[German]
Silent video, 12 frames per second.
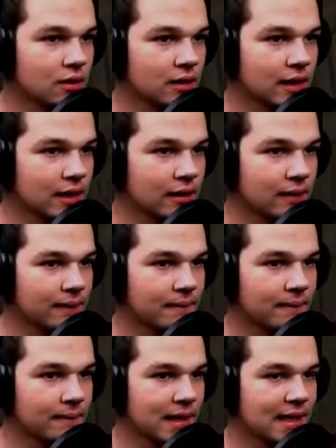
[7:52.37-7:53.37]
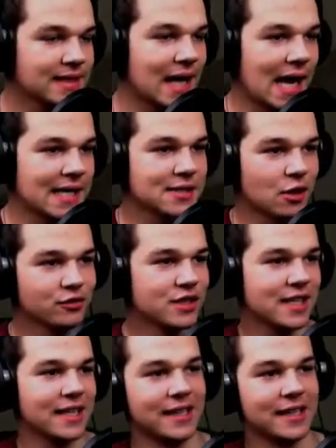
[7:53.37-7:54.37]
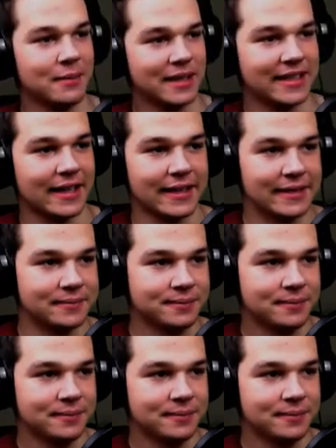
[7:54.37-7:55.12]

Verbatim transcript: okay. Ah, da ist offensichtlich jemand drin.